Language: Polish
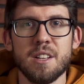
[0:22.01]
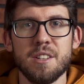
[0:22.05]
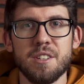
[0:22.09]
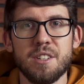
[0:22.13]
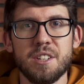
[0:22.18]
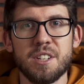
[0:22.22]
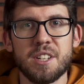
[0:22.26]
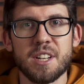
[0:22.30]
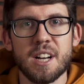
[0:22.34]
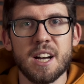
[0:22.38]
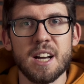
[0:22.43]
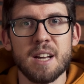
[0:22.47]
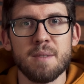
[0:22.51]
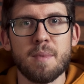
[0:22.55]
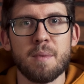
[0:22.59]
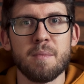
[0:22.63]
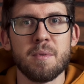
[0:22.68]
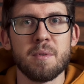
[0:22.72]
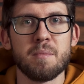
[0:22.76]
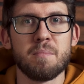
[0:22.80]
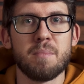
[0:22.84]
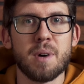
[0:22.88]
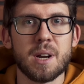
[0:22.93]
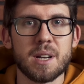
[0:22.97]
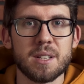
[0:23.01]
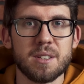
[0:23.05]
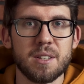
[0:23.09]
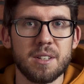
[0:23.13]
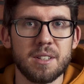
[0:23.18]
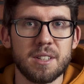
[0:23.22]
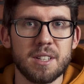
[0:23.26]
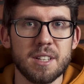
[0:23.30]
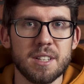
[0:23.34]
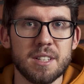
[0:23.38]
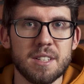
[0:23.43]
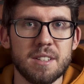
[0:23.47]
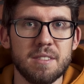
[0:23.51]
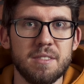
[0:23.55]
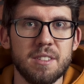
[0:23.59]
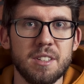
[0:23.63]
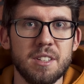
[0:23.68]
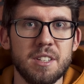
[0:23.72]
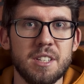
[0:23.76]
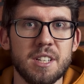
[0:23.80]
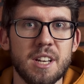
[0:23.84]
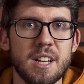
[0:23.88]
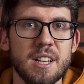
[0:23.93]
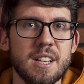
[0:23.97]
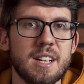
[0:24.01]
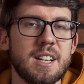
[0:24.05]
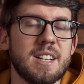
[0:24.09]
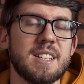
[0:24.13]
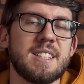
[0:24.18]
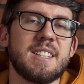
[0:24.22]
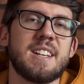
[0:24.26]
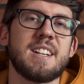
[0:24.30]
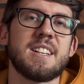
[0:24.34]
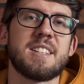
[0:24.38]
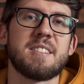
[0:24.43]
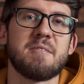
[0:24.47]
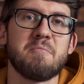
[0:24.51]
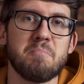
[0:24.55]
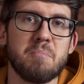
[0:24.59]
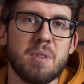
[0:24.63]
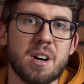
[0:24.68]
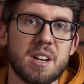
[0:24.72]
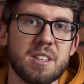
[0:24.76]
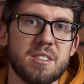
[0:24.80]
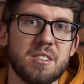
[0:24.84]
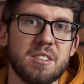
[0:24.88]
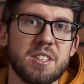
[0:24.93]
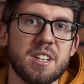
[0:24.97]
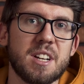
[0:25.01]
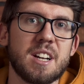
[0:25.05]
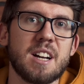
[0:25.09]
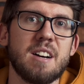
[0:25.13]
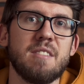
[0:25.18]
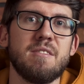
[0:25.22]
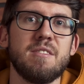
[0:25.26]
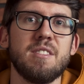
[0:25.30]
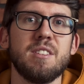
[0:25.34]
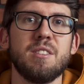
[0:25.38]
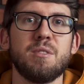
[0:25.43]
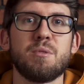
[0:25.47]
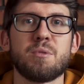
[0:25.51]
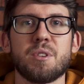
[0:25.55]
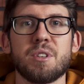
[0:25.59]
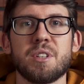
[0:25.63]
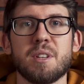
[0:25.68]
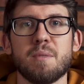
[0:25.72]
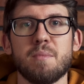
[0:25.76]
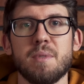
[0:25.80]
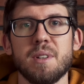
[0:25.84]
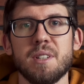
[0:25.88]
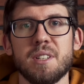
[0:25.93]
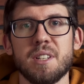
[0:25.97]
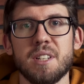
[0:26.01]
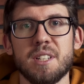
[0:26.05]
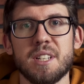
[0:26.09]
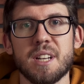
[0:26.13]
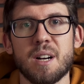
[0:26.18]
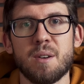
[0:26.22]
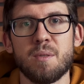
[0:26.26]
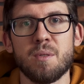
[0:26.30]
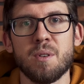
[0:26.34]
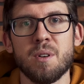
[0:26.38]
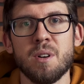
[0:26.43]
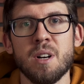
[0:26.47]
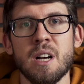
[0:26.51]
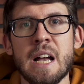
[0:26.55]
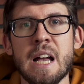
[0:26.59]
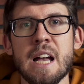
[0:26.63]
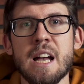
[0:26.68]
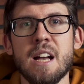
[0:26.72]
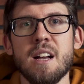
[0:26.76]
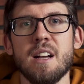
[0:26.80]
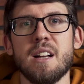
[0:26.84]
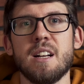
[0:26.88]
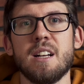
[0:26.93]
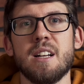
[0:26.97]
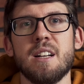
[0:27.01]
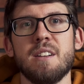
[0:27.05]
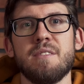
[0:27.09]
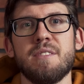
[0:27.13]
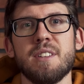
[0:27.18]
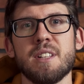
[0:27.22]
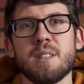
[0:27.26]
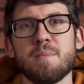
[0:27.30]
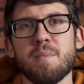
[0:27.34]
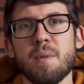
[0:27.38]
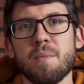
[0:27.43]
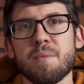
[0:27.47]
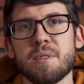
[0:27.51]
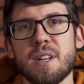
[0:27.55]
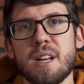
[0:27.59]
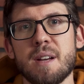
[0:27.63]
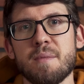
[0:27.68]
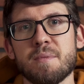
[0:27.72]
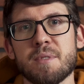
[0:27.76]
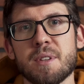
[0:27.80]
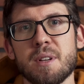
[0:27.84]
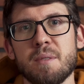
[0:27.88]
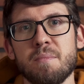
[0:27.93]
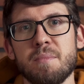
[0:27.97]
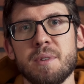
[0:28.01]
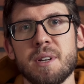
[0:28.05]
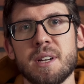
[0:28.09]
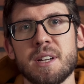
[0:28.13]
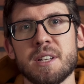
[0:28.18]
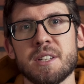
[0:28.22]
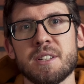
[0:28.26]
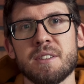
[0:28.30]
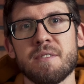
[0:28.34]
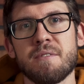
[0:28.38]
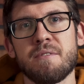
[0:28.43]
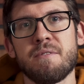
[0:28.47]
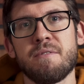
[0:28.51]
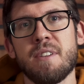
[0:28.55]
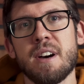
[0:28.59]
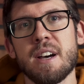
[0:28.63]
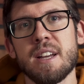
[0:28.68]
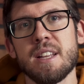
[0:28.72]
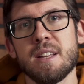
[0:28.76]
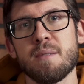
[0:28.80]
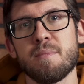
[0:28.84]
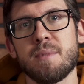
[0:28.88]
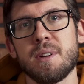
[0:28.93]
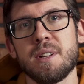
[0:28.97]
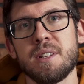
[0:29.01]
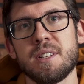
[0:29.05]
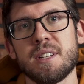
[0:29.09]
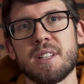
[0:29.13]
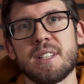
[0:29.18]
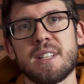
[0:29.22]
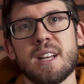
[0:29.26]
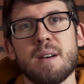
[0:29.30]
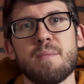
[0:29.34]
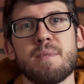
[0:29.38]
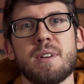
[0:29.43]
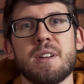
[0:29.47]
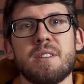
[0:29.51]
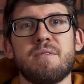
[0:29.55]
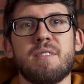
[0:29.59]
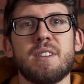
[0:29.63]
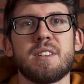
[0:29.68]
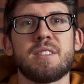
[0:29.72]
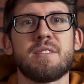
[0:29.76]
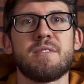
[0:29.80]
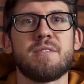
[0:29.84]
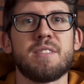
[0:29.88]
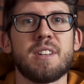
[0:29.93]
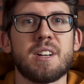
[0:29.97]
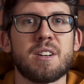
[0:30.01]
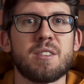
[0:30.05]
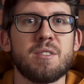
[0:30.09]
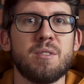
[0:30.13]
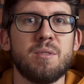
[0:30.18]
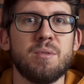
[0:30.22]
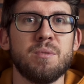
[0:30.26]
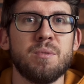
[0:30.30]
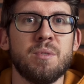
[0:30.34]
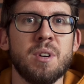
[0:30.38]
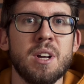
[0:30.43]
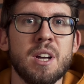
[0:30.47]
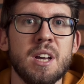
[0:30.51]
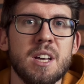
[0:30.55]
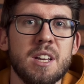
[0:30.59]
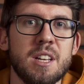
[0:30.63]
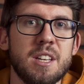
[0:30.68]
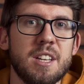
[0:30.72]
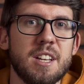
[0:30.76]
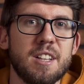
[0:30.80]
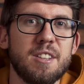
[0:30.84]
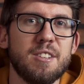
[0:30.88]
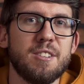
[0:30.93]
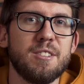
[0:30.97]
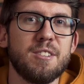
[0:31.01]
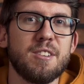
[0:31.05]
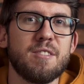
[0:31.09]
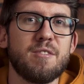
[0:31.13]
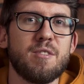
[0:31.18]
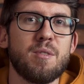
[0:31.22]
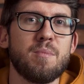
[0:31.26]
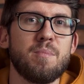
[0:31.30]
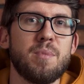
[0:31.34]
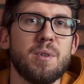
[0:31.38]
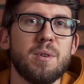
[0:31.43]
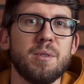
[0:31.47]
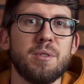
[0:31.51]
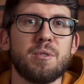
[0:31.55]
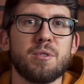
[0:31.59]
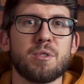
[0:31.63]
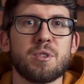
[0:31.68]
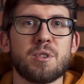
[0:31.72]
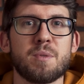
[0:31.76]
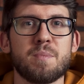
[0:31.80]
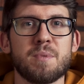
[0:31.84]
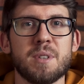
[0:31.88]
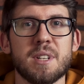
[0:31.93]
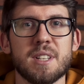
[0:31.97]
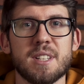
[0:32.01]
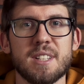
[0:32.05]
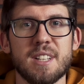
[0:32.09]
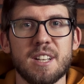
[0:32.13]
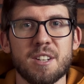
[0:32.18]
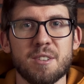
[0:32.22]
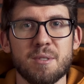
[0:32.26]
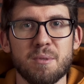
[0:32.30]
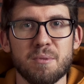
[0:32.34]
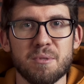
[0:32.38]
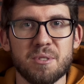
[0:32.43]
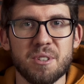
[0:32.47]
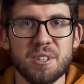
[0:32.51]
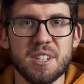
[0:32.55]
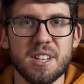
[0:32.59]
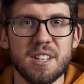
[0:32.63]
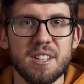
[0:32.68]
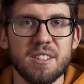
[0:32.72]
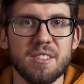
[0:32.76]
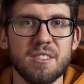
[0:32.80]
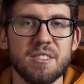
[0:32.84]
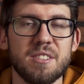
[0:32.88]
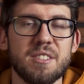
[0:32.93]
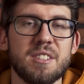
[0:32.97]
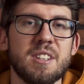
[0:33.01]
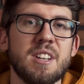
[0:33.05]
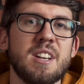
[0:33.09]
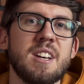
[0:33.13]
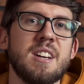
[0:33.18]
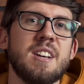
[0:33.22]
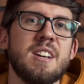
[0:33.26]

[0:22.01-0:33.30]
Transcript: Dzisiaj mamy bardzo intensywny dzień, ale zarazem bardzo ciekawy, dużo się będzie działo, e, więc pomyślałem sobie, że fajnie będzie zabrać Was w taką jednodniową podróż przez naszą codzienność.